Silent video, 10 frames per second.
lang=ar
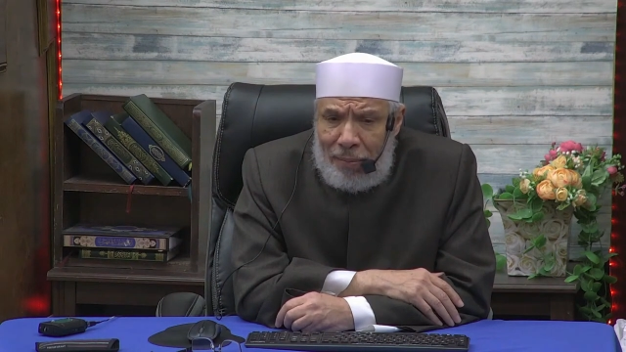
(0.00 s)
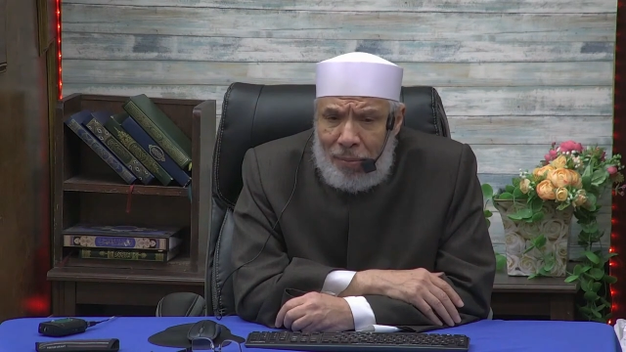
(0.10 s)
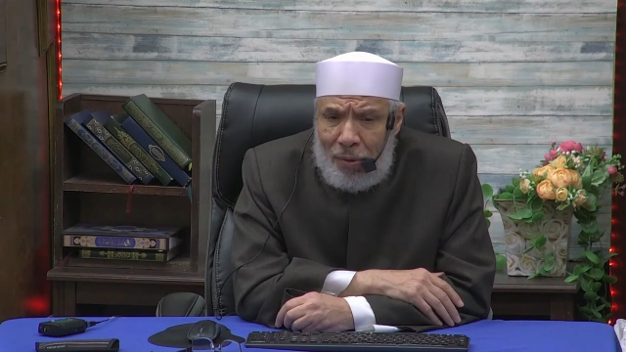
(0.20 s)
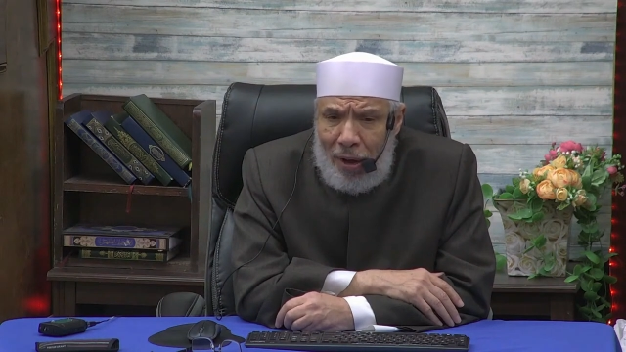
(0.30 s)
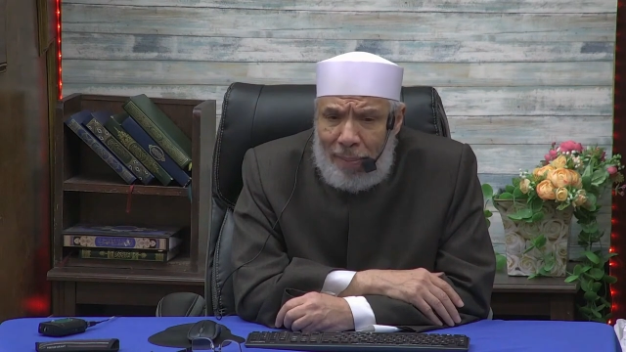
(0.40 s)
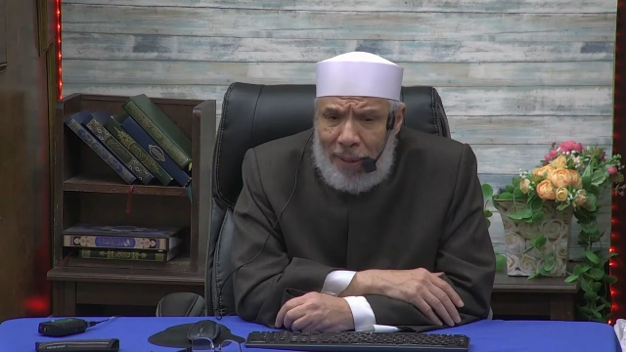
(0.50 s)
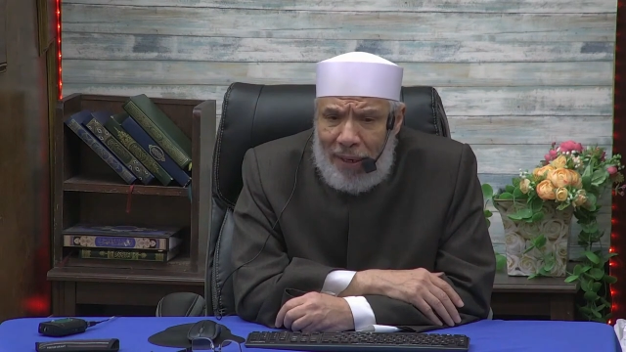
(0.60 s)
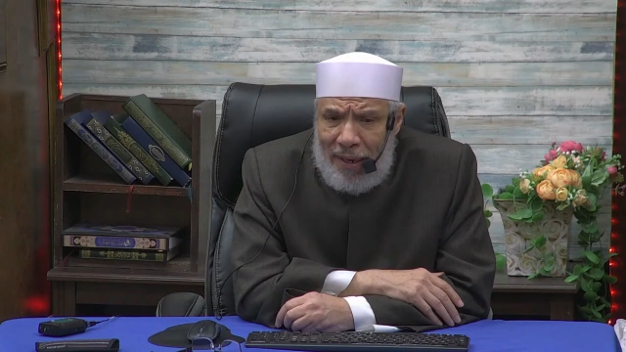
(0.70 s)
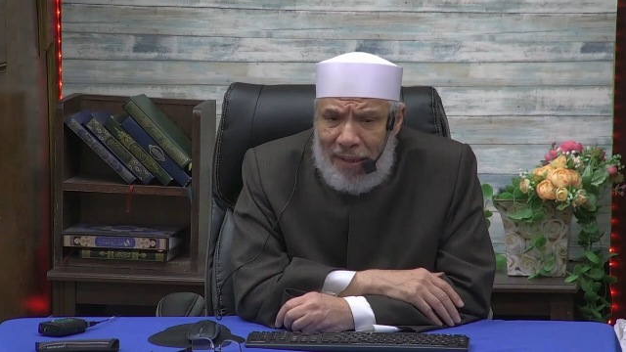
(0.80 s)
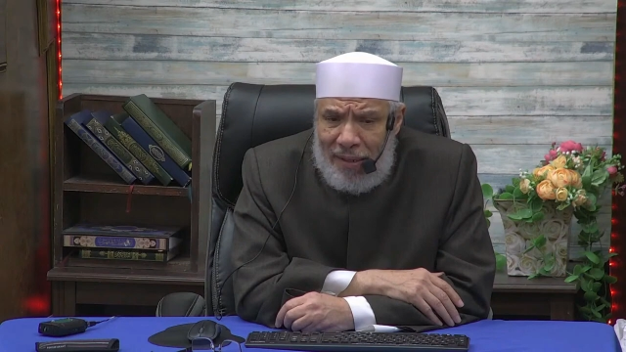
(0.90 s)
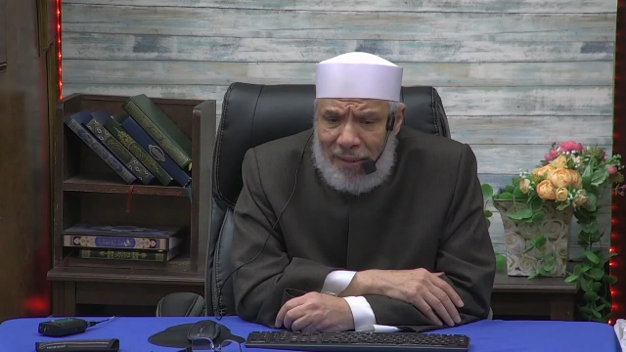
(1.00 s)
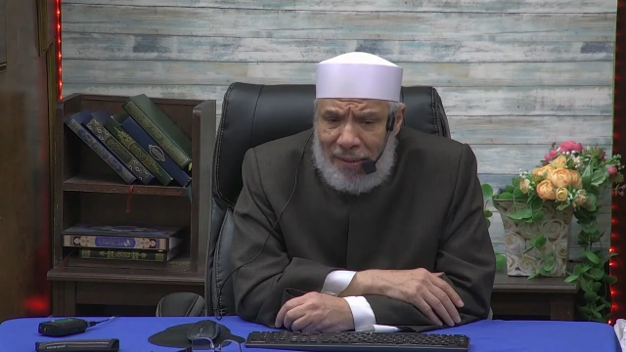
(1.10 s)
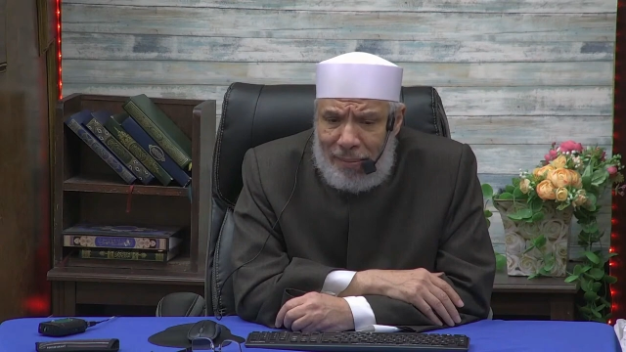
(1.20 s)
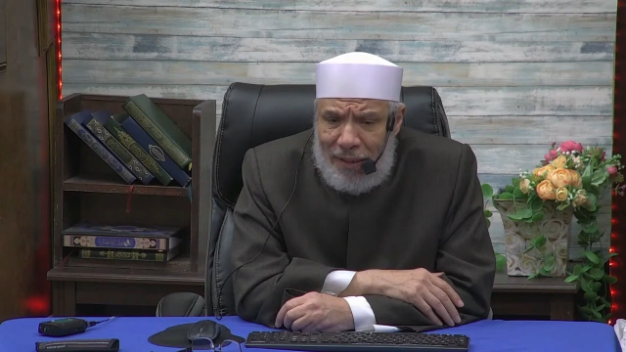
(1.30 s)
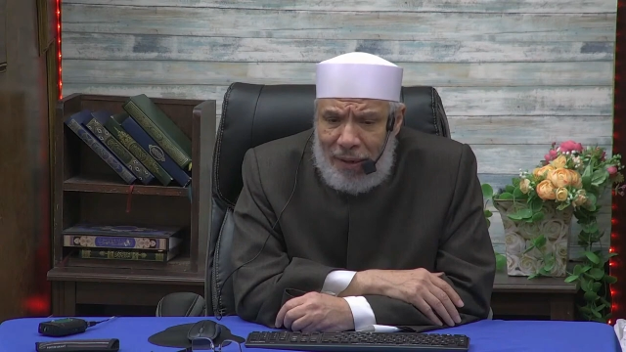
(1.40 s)
مقابل
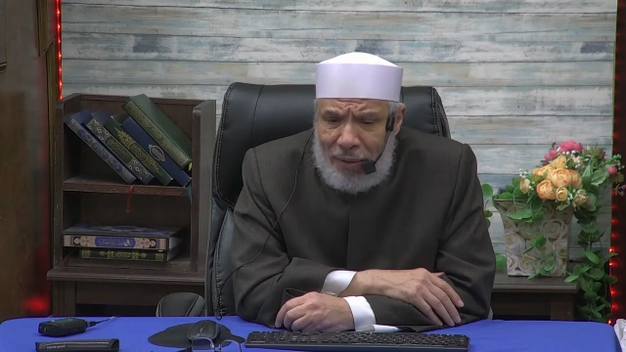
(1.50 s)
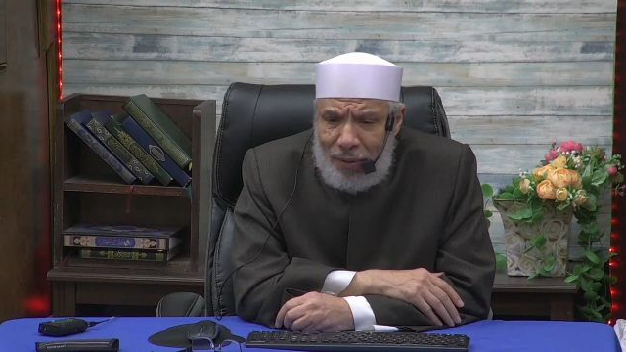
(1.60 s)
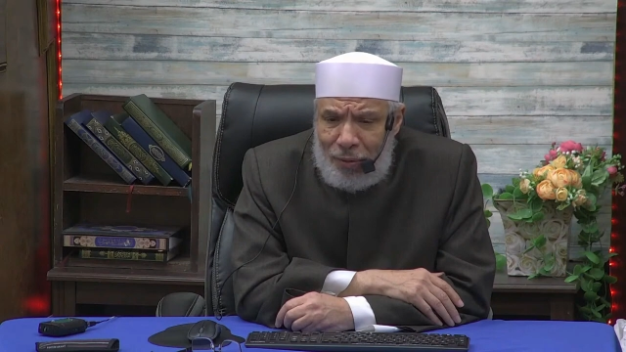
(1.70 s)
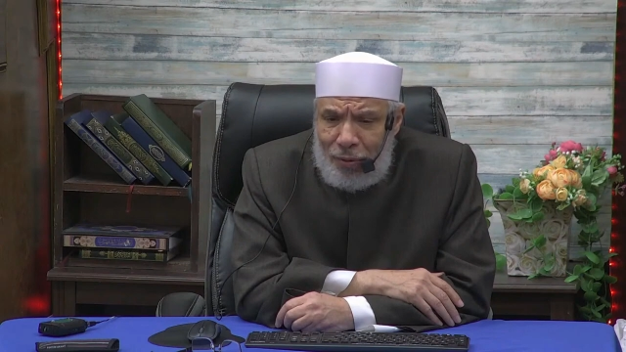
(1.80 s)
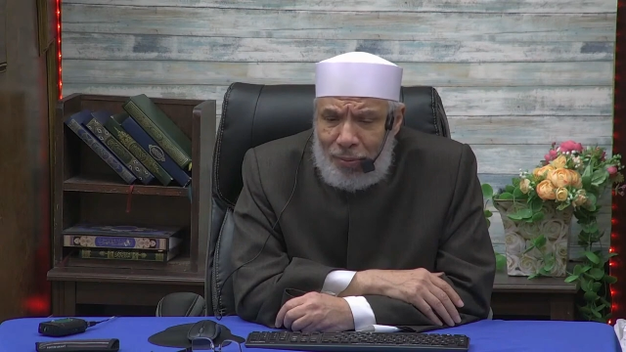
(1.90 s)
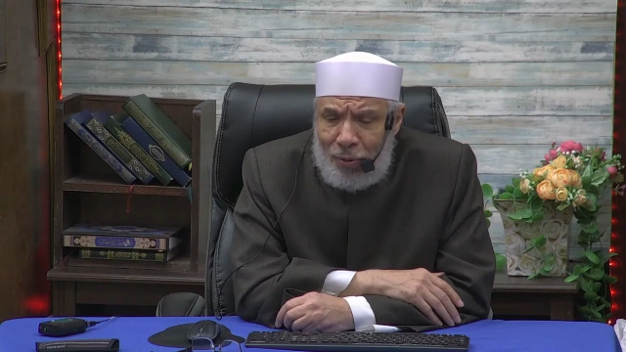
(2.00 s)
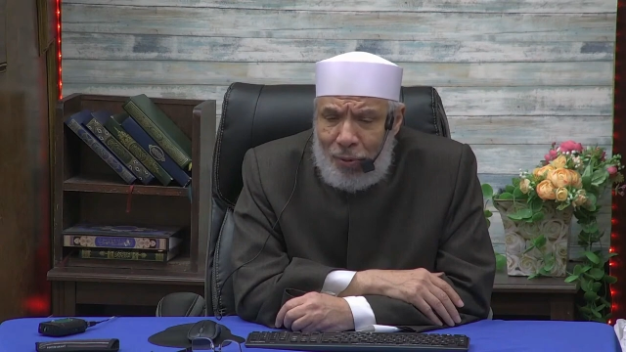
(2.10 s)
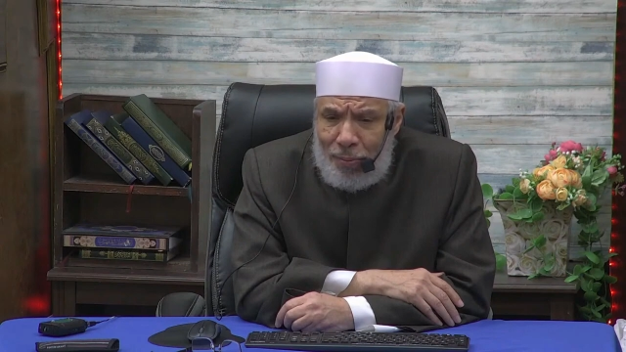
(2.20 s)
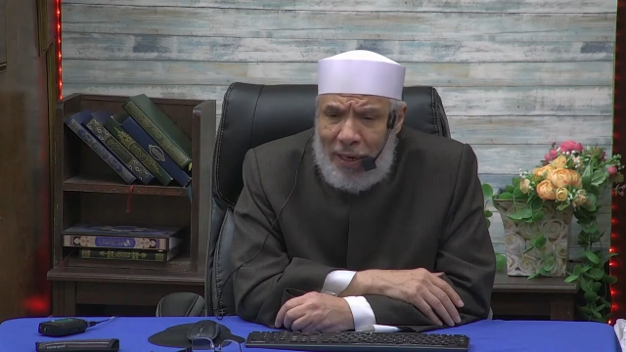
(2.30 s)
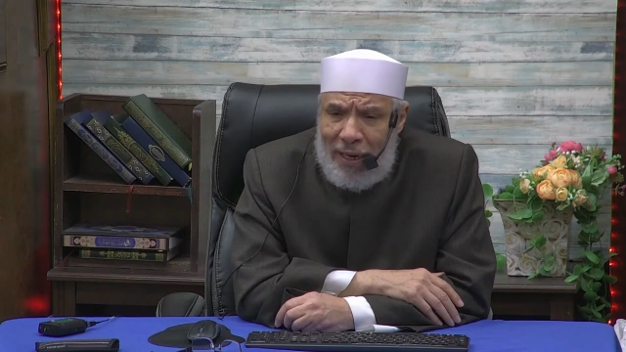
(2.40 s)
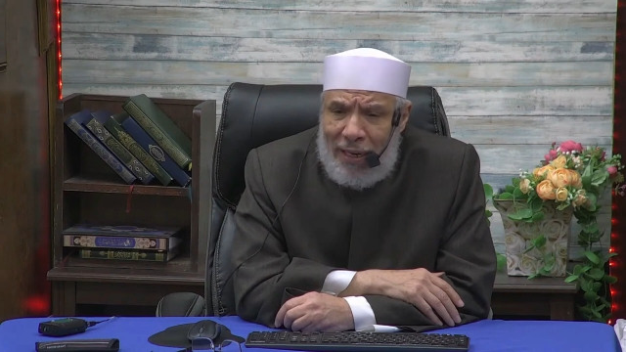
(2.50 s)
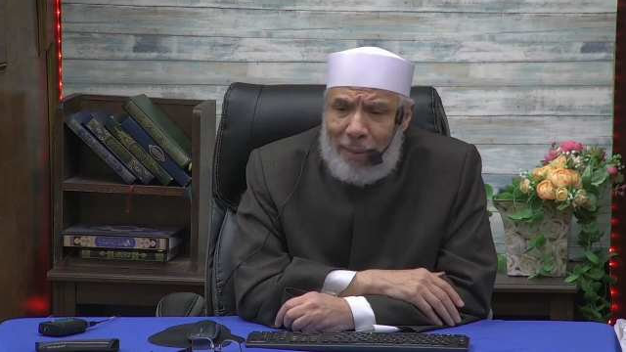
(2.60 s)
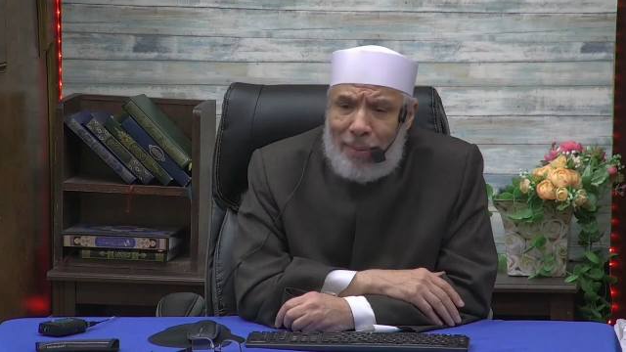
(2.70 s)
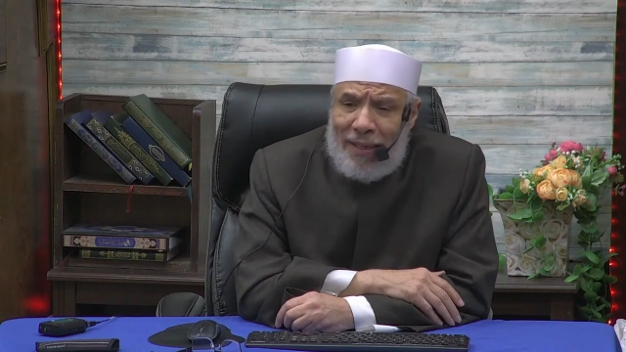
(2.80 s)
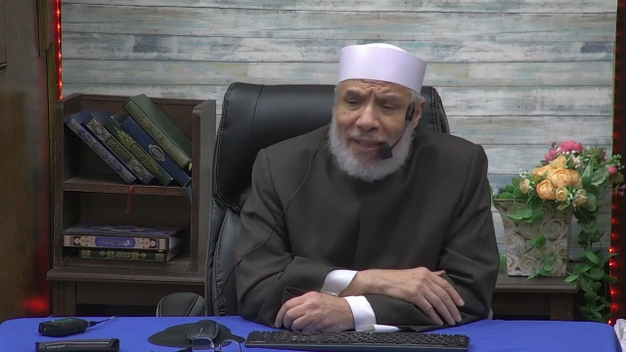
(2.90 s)
خصم يقوم به
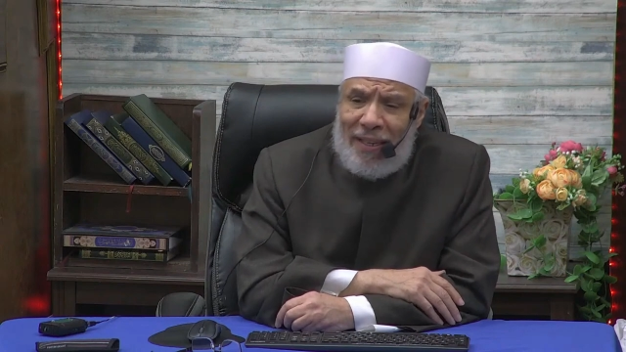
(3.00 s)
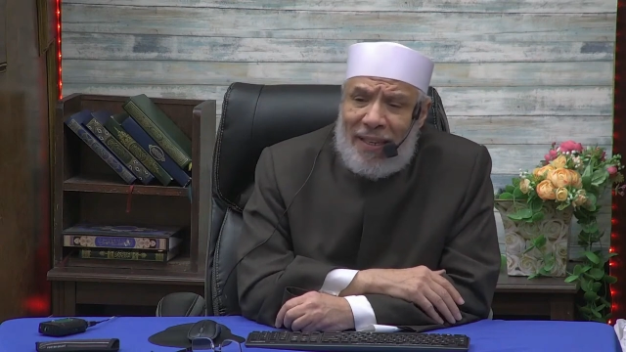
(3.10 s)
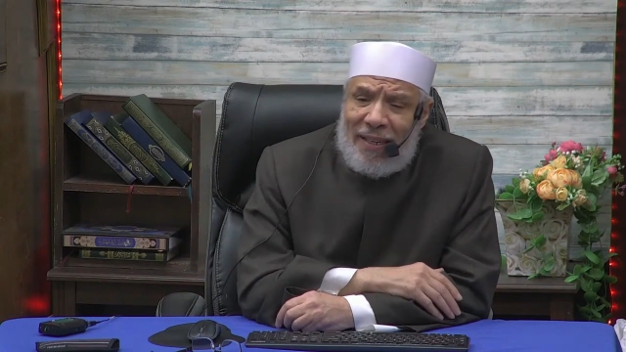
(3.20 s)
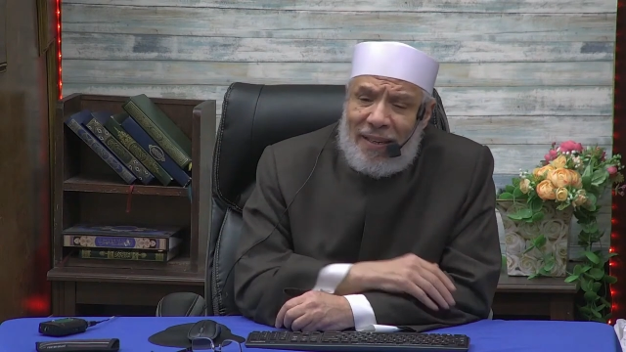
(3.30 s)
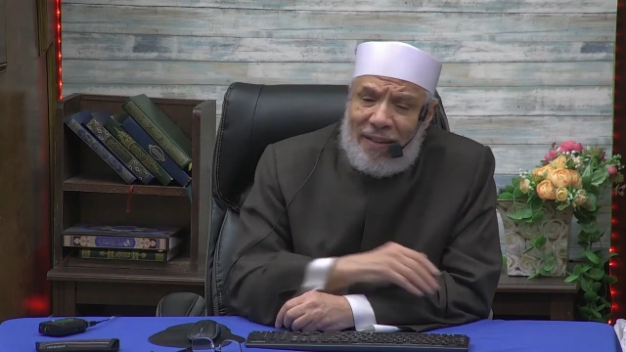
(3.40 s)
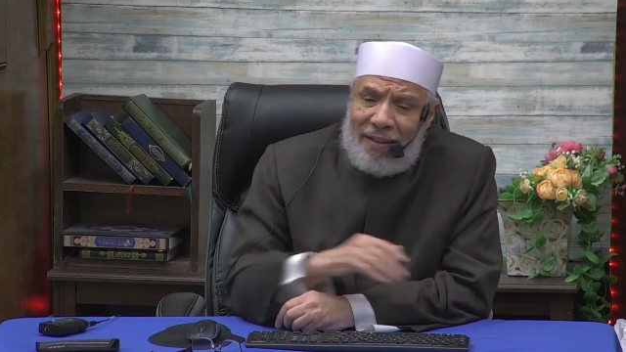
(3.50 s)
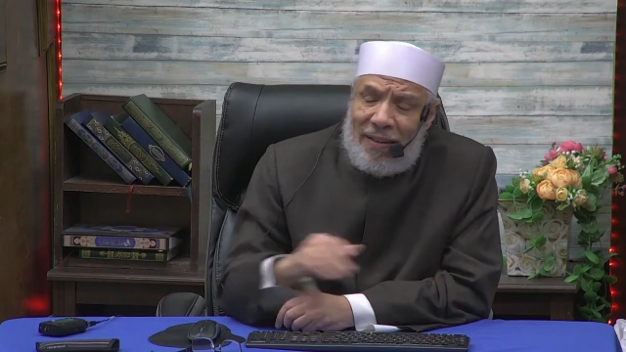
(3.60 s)
المدين